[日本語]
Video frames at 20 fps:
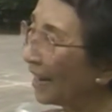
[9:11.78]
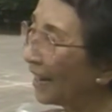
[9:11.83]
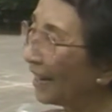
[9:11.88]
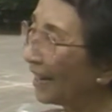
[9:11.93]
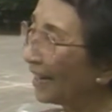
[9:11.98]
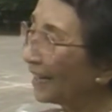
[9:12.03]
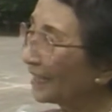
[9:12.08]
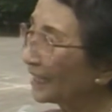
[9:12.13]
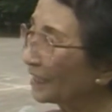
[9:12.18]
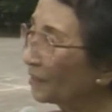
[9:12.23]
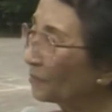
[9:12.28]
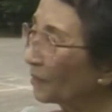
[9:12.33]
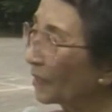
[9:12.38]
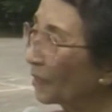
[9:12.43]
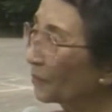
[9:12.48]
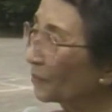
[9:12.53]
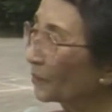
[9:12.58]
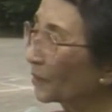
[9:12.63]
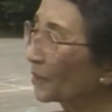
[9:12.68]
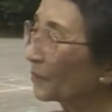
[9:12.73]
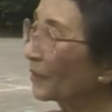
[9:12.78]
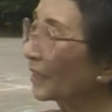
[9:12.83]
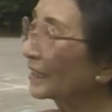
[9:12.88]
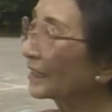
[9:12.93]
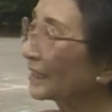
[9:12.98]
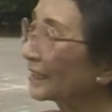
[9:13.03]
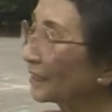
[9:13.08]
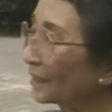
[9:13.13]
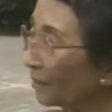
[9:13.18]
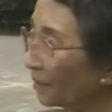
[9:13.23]
あ、今思い
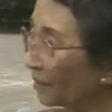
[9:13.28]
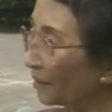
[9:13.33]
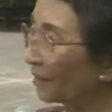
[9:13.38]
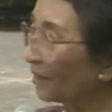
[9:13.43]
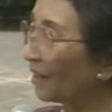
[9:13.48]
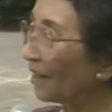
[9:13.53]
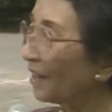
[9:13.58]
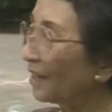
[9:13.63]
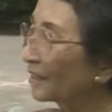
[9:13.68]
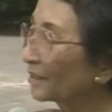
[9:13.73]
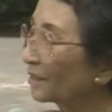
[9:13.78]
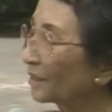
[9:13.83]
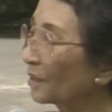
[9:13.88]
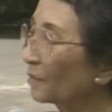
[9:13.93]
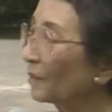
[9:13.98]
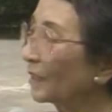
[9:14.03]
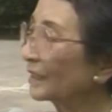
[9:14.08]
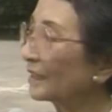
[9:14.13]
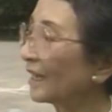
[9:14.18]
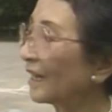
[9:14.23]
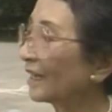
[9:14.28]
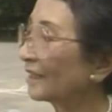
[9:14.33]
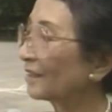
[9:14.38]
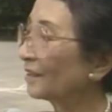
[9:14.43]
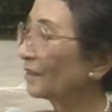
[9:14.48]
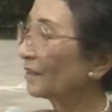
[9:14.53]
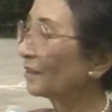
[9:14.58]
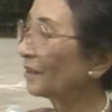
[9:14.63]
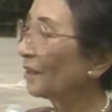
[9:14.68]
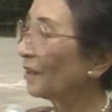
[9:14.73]
ますとそれまであ
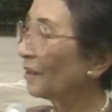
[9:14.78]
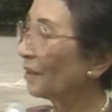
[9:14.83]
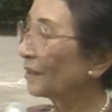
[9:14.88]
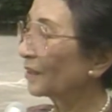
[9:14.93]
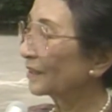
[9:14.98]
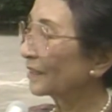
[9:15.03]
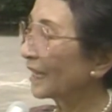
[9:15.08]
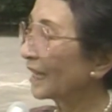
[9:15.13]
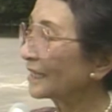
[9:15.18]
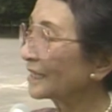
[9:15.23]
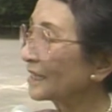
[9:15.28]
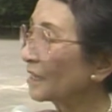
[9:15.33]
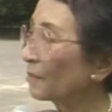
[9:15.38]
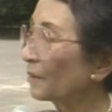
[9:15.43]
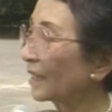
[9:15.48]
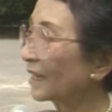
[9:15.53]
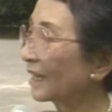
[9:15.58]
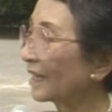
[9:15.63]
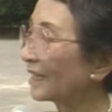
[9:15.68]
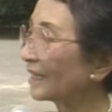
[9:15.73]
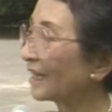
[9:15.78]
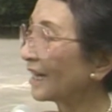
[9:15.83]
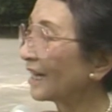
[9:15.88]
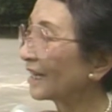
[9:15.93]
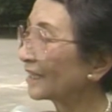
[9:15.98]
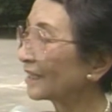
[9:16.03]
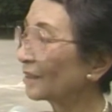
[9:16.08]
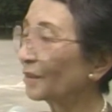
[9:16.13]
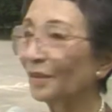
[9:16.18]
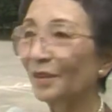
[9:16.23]
の男性ばっかり
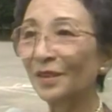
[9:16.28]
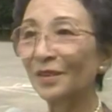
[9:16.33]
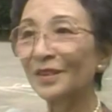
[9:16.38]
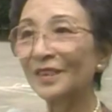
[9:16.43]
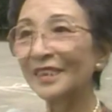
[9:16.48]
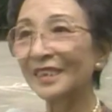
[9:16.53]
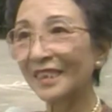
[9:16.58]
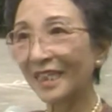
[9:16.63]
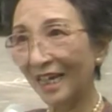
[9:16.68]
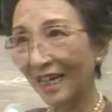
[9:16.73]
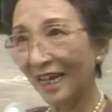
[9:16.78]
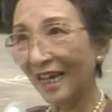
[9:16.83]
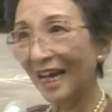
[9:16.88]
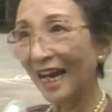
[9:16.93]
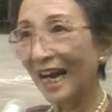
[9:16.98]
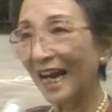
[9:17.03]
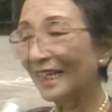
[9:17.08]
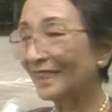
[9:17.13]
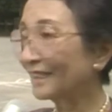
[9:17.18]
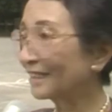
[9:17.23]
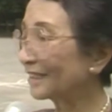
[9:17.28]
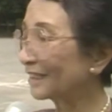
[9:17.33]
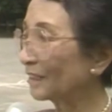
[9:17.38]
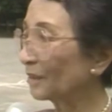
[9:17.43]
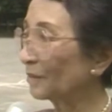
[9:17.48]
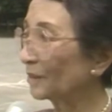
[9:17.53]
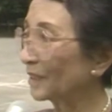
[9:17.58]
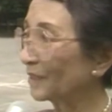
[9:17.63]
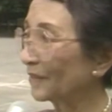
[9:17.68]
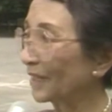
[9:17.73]
が投票して私
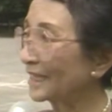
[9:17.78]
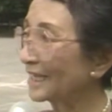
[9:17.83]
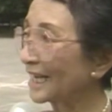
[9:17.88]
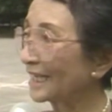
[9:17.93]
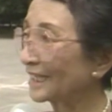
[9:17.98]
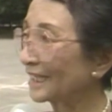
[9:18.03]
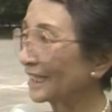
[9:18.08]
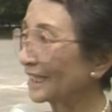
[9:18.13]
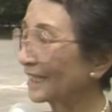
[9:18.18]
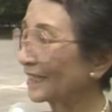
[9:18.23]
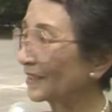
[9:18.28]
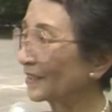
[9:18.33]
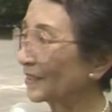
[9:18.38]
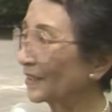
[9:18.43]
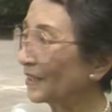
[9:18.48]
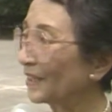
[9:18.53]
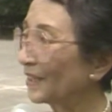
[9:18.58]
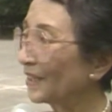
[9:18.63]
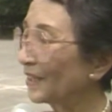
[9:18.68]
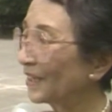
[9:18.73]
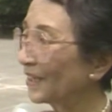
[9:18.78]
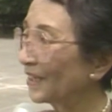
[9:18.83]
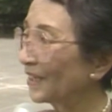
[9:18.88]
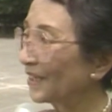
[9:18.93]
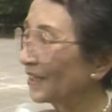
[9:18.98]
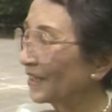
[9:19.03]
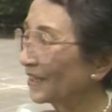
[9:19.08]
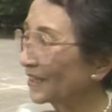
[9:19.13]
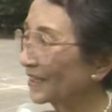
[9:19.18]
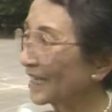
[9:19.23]
どもにはさん
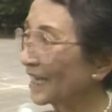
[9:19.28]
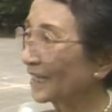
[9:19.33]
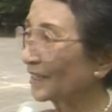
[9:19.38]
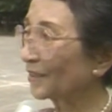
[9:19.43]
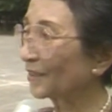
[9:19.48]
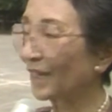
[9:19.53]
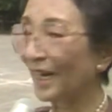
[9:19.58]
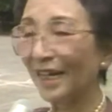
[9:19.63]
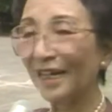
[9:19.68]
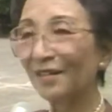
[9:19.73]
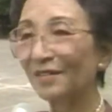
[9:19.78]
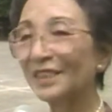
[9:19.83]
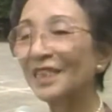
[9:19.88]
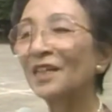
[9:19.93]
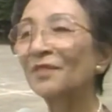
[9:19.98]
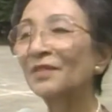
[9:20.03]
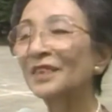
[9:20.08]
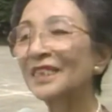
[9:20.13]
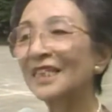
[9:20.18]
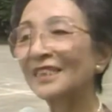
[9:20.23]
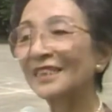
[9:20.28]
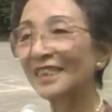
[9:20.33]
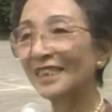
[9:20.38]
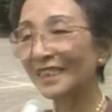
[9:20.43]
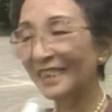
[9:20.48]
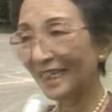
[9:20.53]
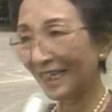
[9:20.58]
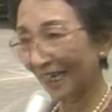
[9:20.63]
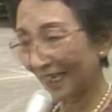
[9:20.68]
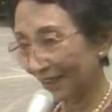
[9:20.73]
あの選挙権がございませんで
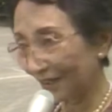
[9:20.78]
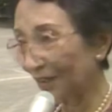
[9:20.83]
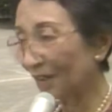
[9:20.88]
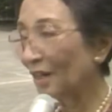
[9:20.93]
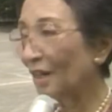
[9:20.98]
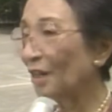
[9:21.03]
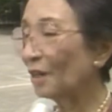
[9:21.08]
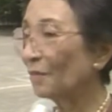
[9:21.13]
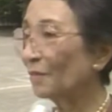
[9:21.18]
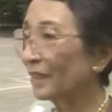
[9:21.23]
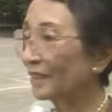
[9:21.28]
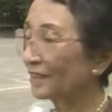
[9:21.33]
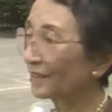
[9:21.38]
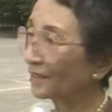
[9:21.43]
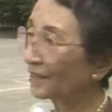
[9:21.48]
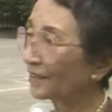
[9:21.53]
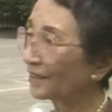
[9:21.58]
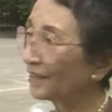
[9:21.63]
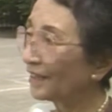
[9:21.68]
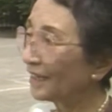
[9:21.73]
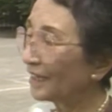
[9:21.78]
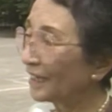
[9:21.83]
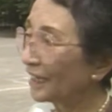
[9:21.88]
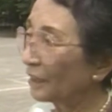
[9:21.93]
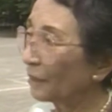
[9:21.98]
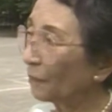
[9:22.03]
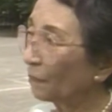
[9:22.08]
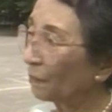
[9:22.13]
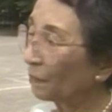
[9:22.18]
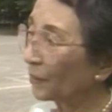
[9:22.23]
したけど、まあ、その
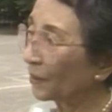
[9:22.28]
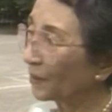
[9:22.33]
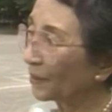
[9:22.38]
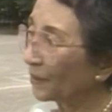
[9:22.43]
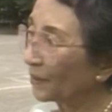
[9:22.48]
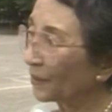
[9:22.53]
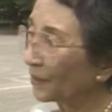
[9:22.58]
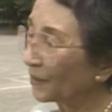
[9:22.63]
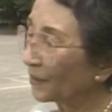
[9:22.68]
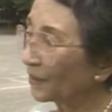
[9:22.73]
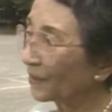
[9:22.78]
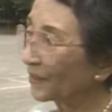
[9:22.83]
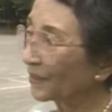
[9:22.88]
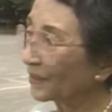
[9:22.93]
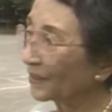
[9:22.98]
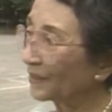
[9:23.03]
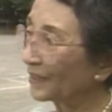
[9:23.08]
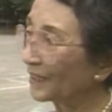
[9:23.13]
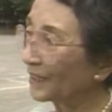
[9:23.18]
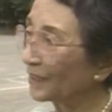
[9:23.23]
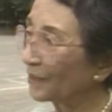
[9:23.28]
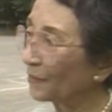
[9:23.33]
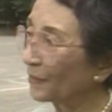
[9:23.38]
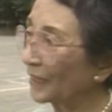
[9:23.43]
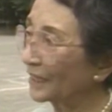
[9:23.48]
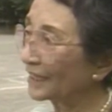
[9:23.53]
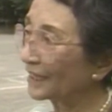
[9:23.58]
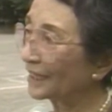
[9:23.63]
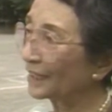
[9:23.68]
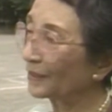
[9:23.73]
1票を国の
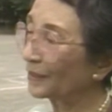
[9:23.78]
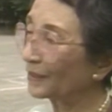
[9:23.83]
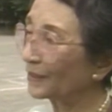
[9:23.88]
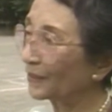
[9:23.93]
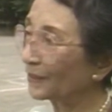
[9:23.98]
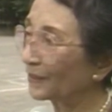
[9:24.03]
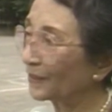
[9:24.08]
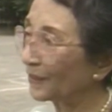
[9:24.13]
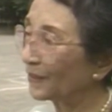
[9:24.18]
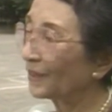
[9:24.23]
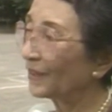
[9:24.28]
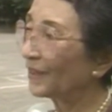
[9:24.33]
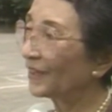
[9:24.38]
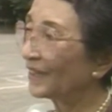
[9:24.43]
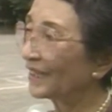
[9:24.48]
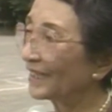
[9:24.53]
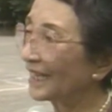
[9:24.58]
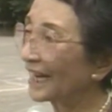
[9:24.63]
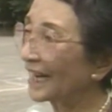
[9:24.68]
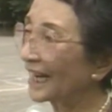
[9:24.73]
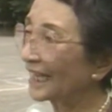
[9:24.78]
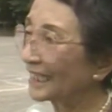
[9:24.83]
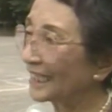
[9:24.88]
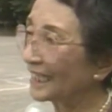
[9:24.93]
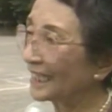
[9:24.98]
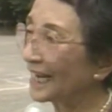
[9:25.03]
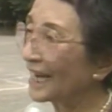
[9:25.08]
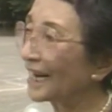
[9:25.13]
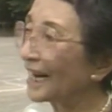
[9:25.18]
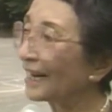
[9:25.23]
祭りごとの中
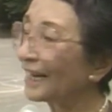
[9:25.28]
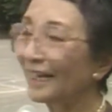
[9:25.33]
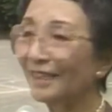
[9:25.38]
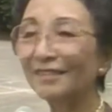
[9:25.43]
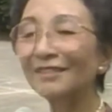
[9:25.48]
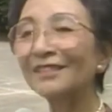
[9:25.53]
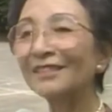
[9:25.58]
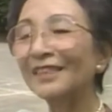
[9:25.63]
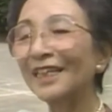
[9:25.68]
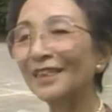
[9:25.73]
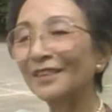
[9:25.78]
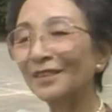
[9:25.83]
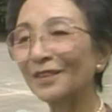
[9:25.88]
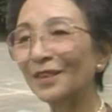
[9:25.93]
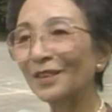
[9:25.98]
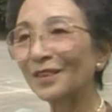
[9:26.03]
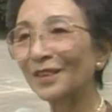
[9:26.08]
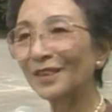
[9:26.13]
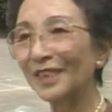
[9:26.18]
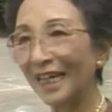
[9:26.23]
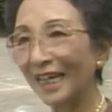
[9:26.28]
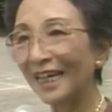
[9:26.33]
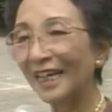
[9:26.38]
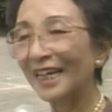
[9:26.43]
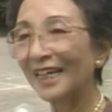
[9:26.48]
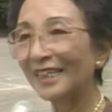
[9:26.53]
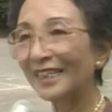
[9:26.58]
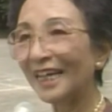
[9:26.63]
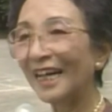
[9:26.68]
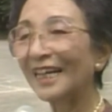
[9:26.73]
に入れられるっていうことで
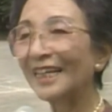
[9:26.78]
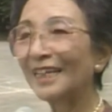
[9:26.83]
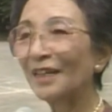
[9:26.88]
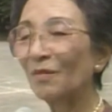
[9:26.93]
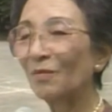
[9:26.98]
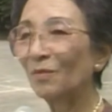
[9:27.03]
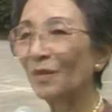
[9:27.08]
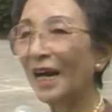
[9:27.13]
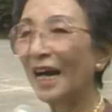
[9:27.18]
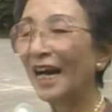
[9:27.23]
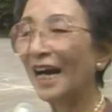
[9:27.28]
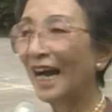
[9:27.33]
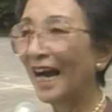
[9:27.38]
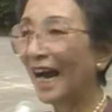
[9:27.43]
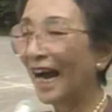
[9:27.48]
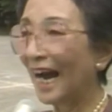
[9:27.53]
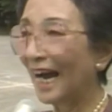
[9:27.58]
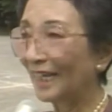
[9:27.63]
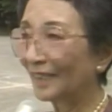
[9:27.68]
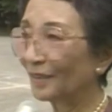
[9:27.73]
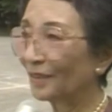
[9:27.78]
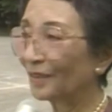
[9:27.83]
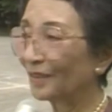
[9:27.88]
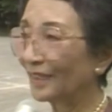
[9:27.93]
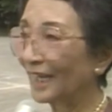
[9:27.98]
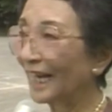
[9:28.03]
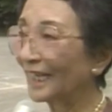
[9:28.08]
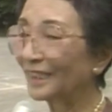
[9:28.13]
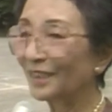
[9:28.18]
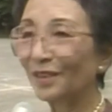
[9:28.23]
大変、まあ、あの
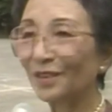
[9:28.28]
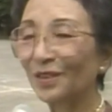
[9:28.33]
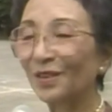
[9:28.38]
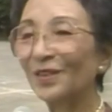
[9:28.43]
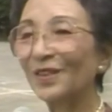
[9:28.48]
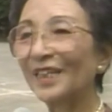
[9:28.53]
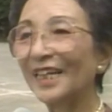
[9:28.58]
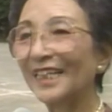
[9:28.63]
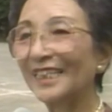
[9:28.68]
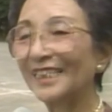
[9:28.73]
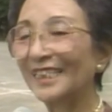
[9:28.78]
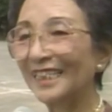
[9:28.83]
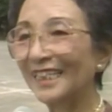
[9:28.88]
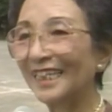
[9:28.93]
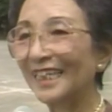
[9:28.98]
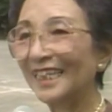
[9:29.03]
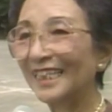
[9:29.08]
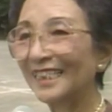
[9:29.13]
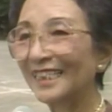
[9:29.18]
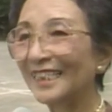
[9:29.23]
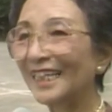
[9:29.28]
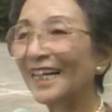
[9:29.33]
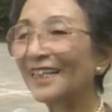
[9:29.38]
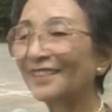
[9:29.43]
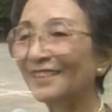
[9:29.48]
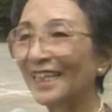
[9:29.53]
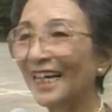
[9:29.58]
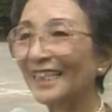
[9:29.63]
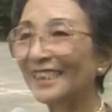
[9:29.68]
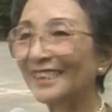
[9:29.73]
男女同権に
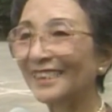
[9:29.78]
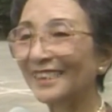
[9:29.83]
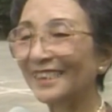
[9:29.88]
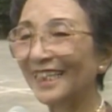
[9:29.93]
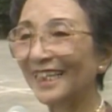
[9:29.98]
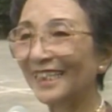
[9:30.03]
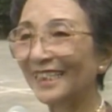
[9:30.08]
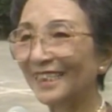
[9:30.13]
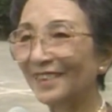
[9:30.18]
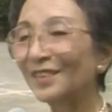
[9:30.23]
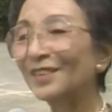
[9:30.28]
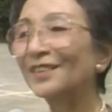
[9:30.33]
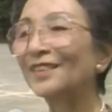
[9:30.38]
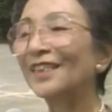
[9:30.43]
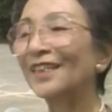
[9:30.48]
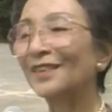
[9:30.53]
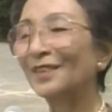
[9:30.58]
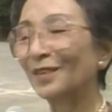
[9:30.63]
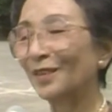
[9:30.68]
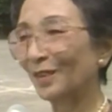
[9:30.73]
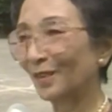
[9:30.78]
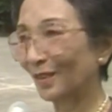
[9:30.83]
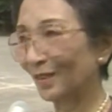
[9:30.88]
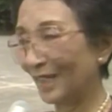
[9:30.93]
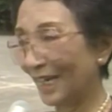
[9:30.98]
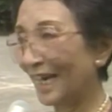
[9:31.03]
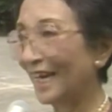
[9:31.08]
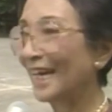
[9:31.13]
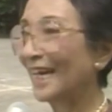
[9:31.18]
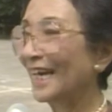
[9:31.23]
近くなっていくっていうこ
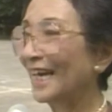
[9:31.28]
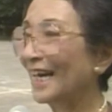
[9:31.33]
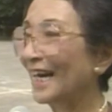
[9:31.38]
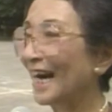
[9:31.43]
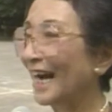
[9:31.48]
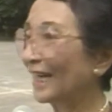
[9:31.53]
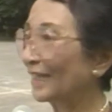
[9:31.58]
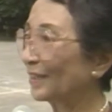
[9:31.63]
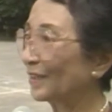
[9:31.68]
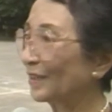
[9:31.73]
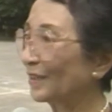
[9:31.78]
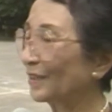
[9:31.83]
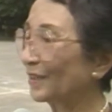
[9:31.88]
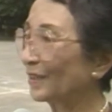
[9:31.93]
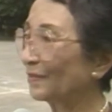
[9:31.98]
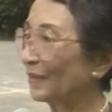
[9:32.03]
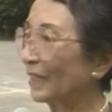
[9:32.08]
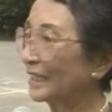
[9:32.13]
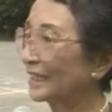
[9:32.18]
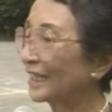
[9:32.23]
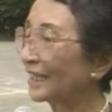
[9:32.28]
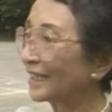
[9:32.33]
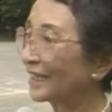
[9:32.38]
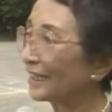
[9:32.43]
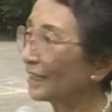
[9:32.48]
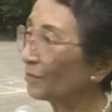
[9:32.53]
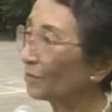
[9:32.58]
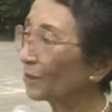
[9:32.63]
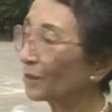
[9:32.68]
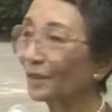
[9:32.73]
とであの、まあ、
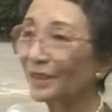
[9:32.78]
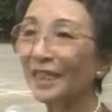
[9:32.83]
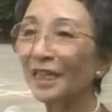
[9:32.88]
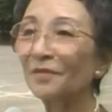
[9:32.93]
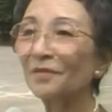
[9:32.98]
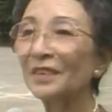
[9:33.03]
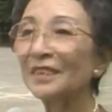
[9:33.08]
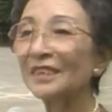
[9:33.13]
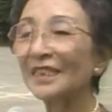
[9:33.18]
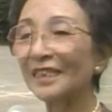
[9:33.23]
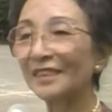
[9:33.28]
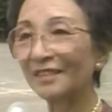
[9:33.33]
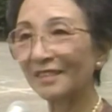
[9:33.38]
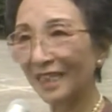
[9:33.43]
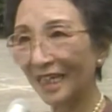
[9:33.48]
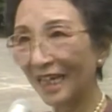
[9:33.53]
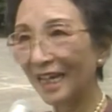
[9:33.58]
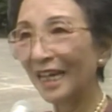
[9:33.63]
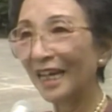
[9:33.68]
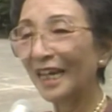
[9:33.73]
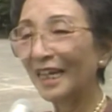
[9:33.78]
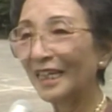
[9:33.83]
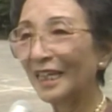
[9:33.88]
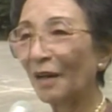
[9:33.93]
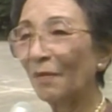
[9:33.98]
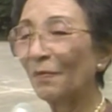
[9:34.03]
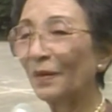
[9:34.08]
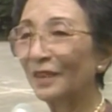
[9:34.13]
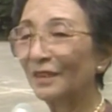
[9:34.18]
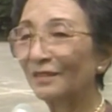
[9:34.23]
責任もございますけどね
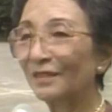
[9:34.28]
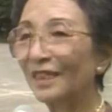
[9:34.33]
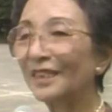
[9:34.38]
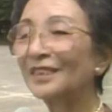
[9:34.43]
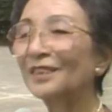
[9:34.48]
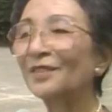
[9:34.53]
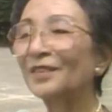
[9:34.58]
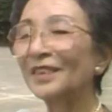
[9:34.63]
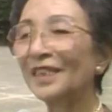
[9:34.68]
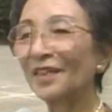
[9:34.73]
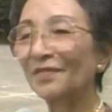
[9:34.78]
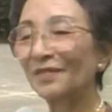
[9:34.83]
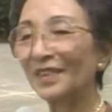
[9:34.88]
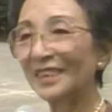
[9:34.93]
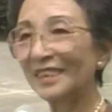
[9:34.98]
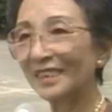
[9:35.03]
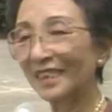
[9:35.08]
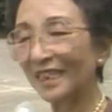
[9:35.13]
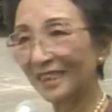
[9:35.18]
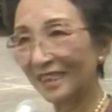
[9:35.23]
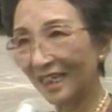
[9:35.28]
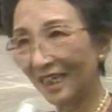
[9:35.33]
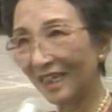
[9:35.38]
やっぱり嬉しいございました